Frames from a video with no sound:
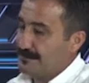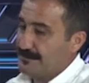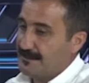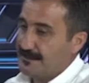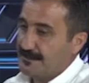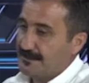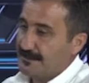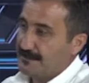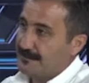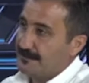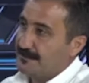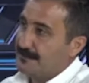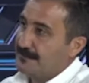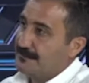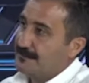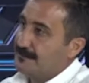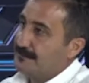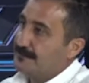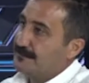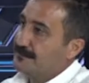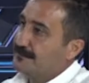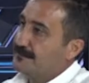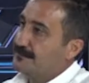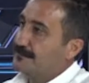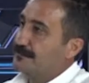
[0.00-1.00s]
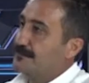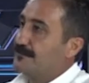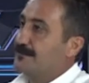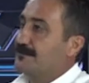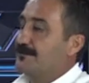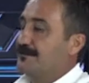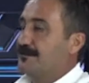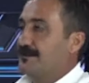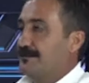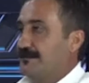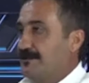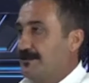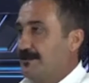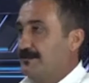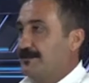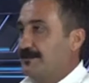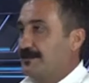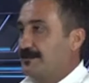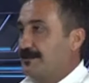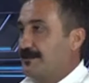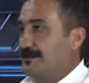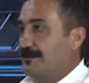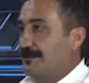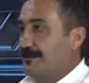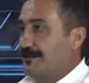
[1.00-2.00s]
Çok kaliteli yağ üretmek.
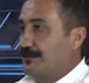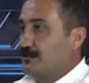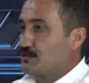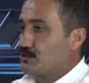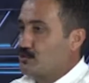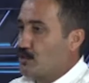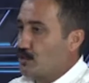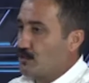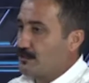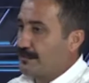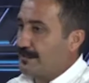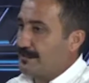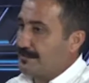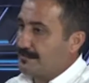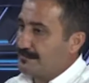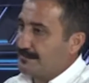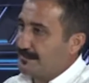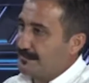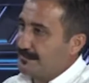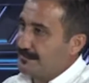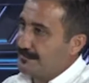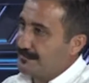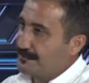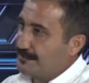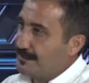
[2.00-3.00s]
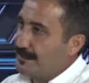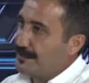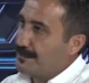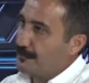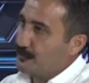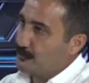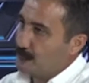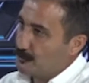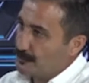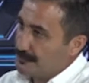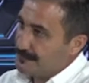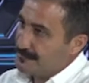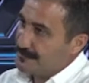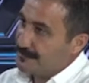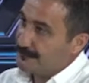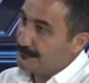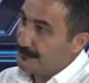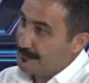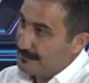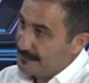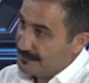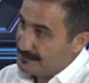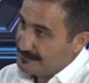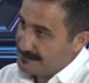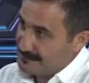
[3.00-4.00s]
Evet. Hı hı. Çok kaliteli yağ
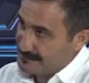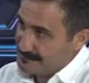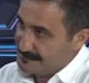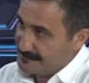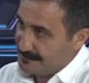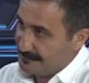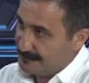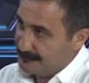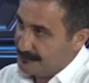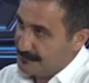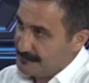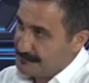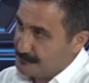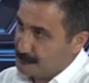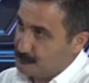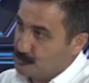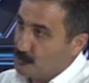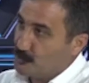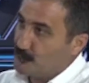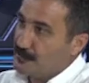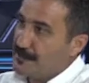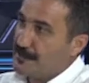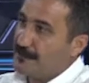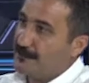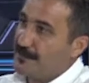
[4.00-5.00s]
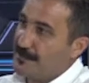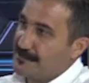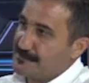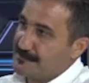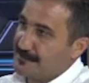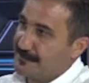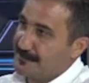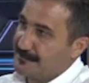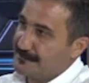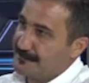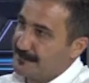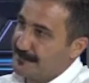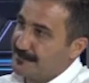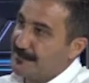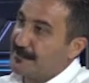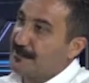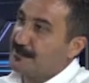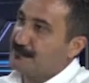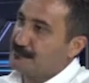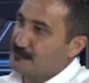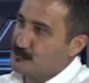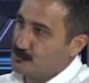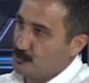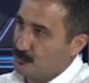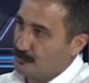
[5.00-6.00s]
üretebilir isek biz dünya pazarında
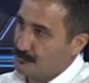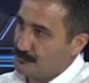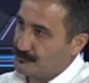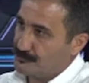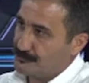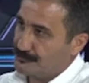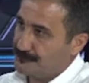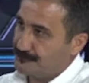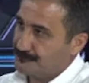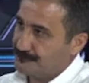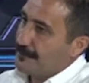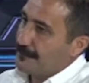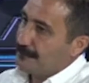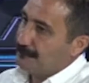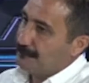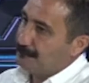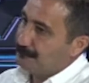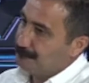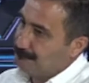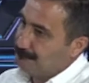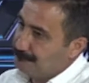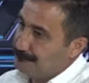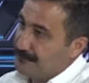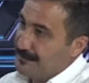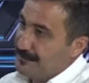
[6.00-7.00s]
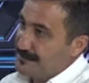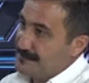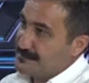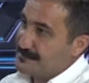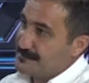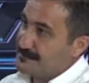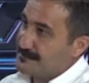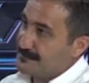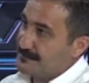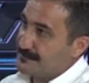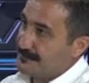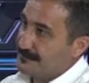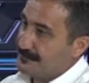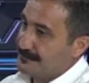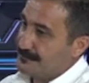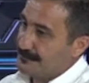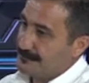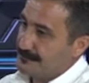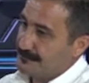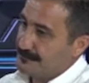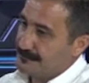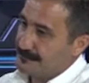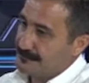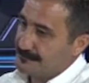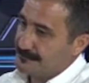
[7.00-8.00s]
yerimiz olur. Hı. Biz
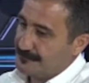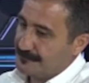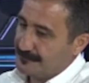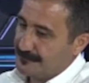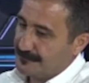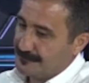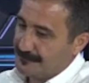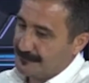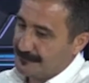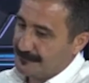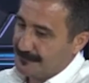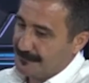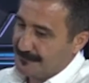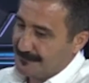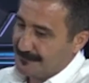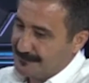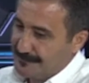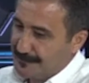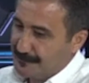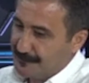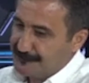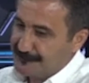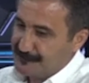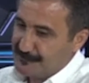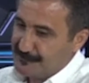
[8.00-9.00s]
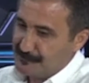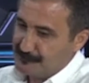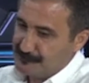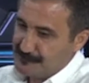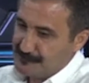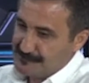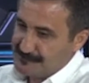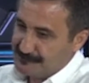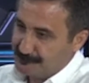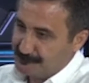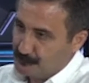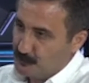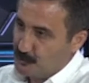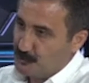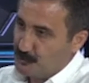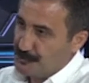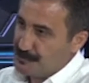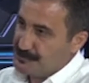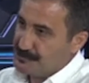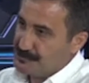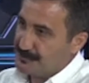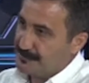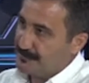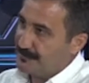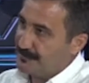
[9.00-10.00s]
yaptığımız bu
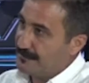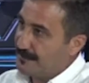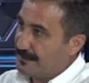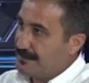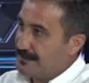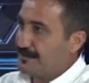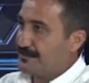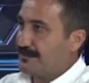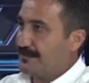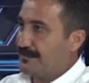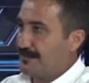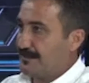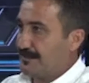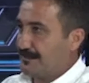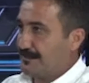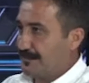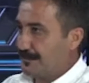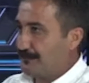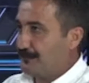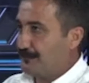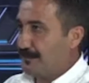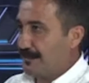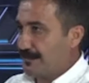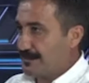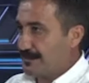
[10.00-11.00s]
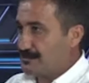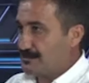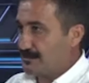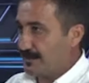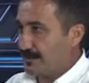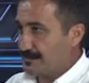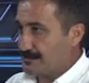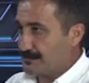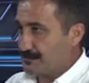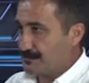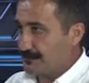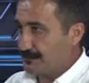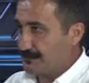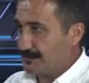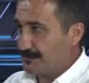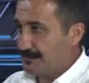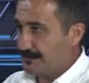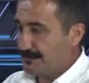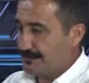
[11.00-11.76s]
işi layıkıyla yapmaya çalışıp